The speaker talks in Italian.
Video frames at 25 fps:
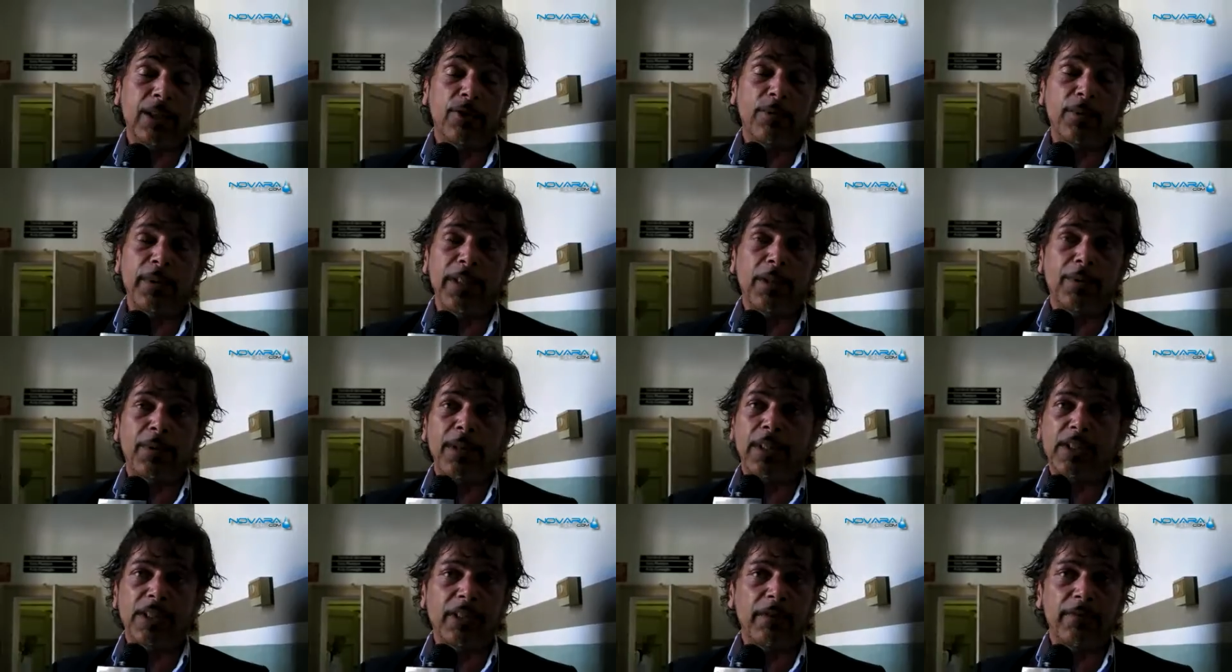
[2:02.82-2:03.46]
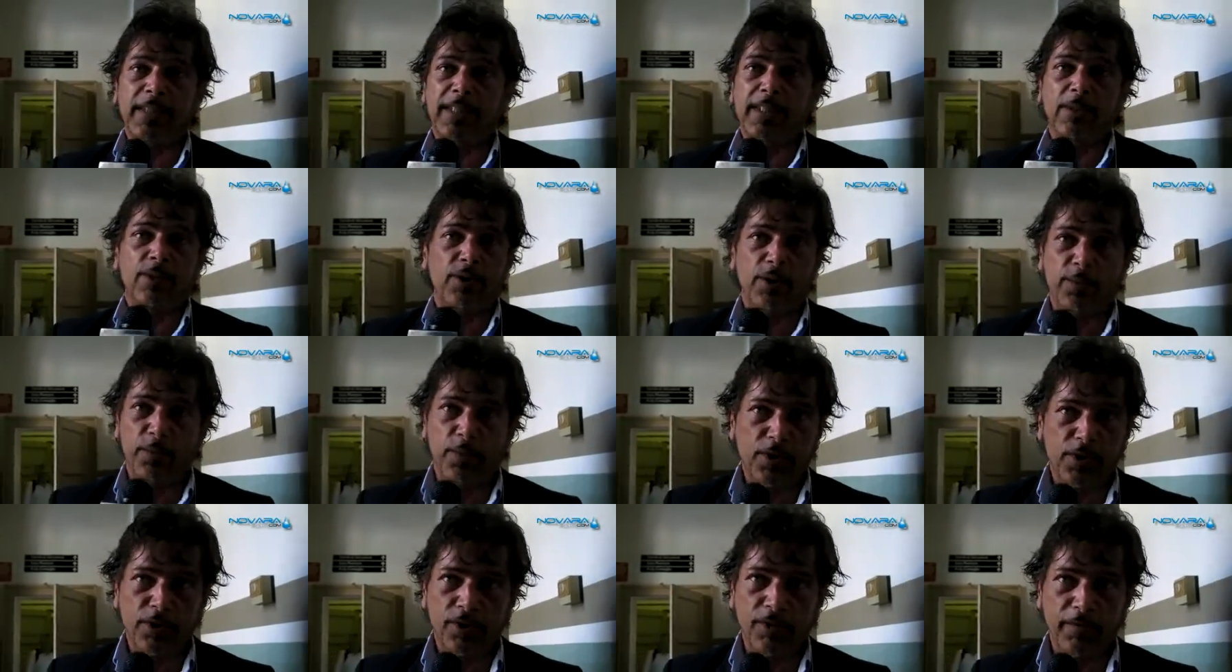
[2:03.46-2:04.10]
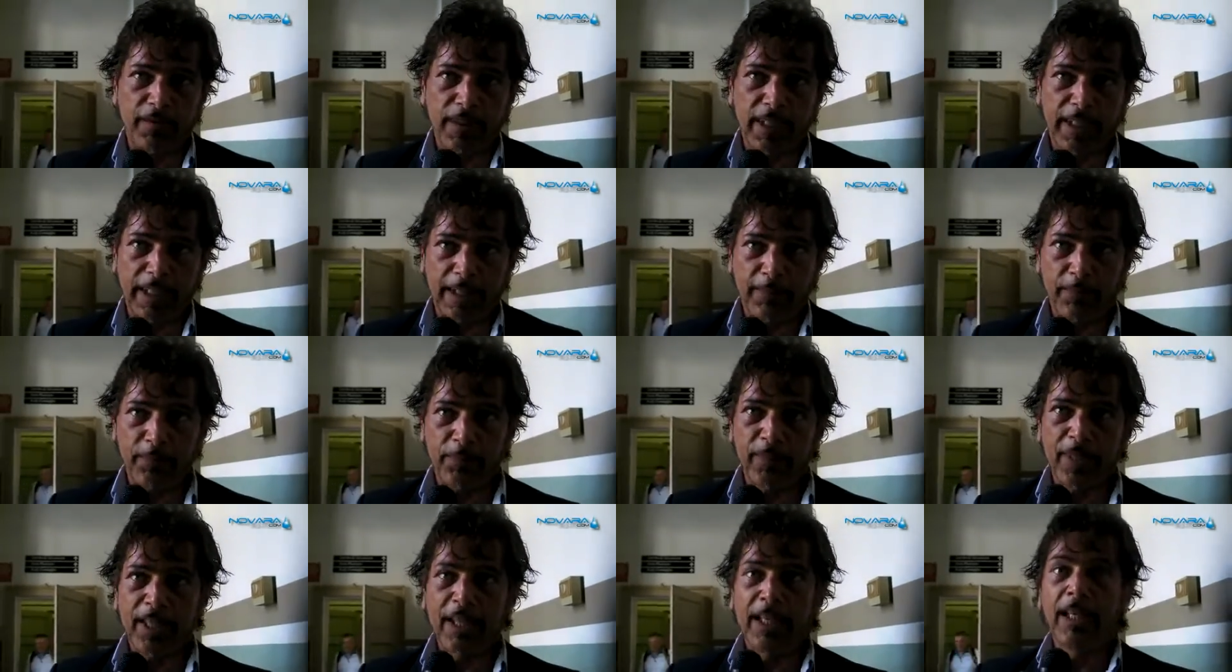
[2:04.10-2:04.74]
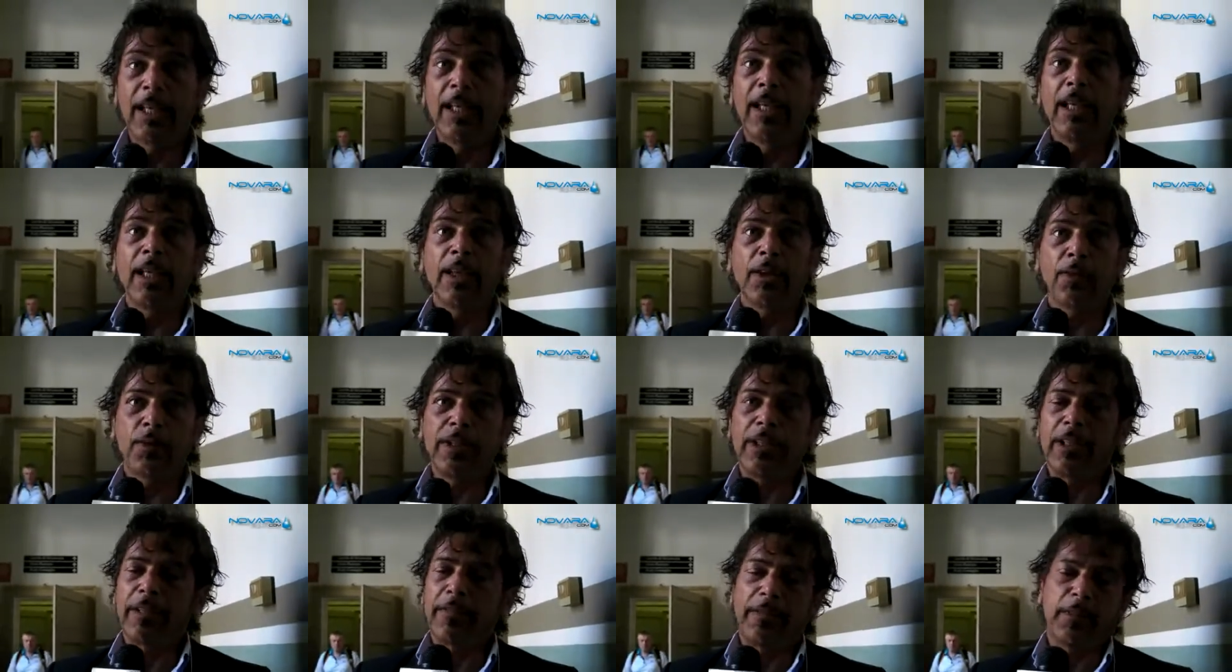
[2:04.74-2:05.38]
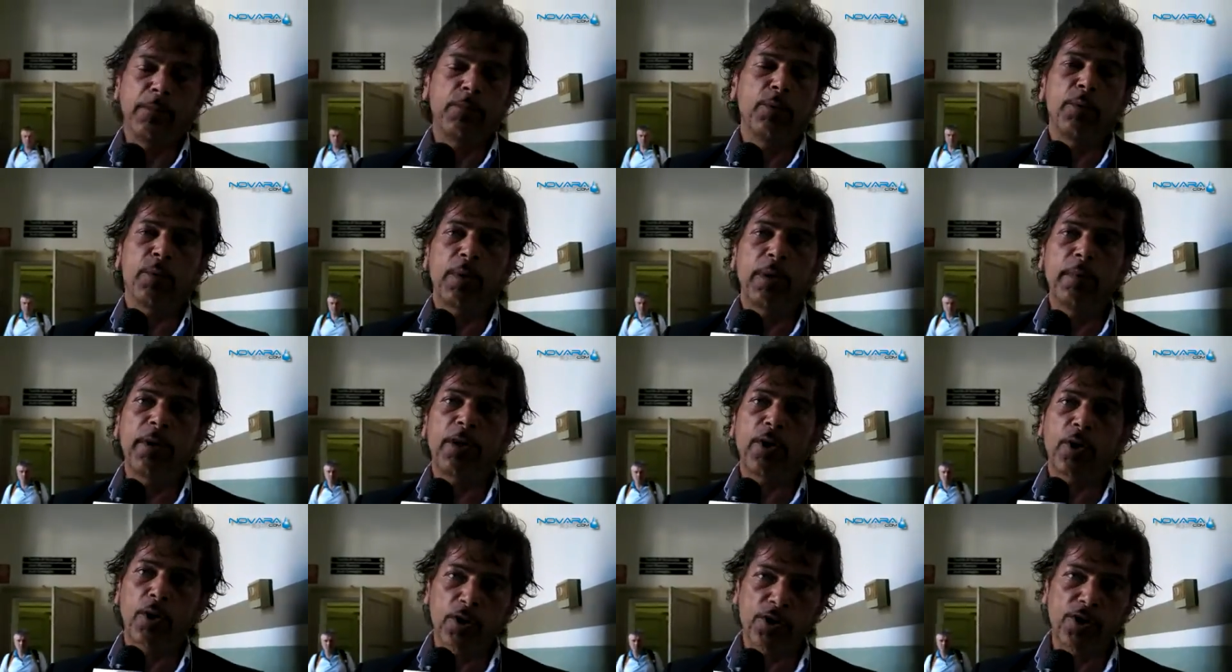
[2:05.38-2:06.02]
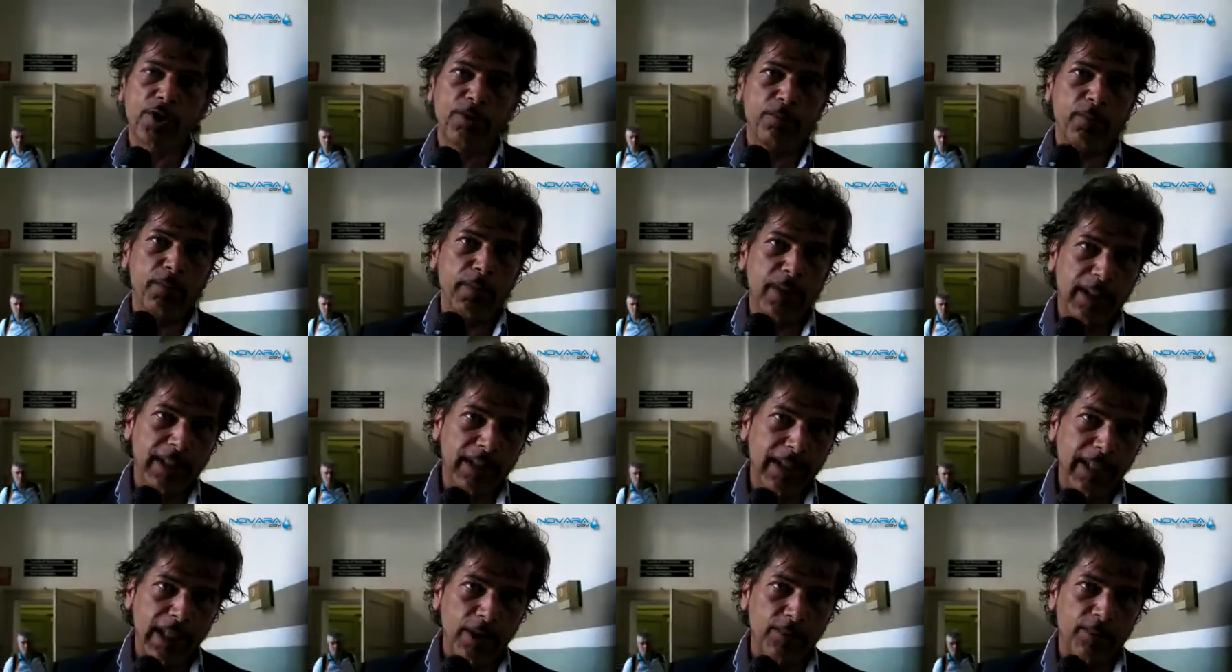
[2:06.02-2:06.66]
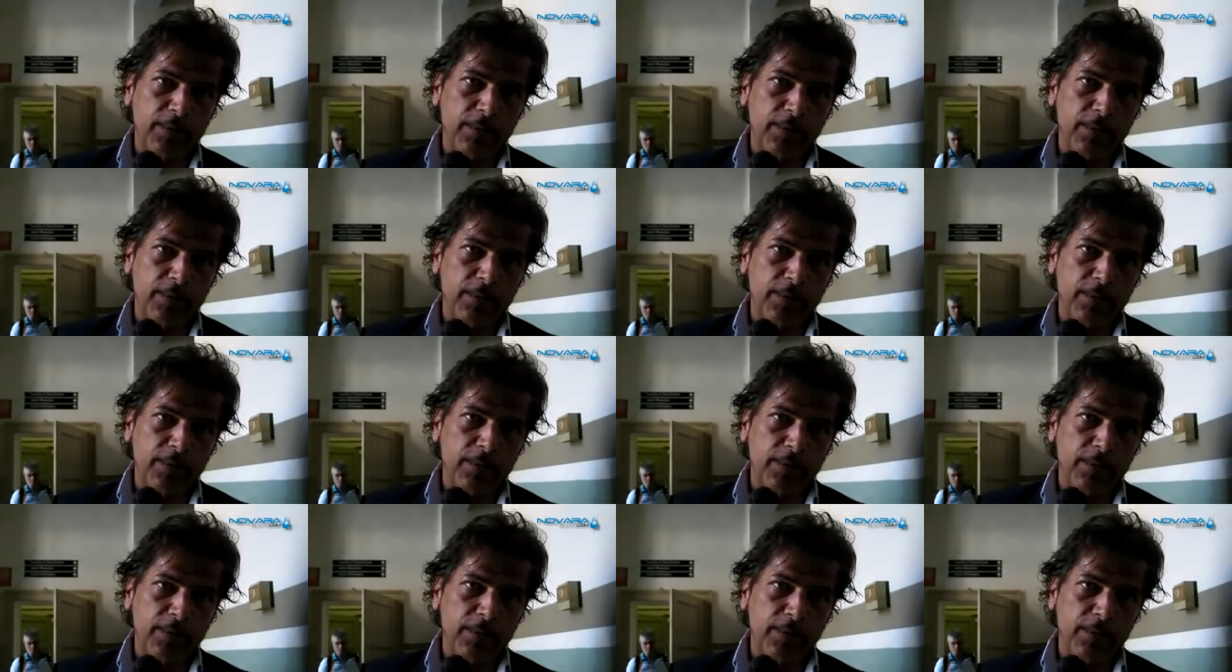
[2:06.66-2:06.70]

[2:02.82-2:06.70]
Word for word: la domenica quei servizi non si possono fare. Quindi avremo un problema grosso di mobilità,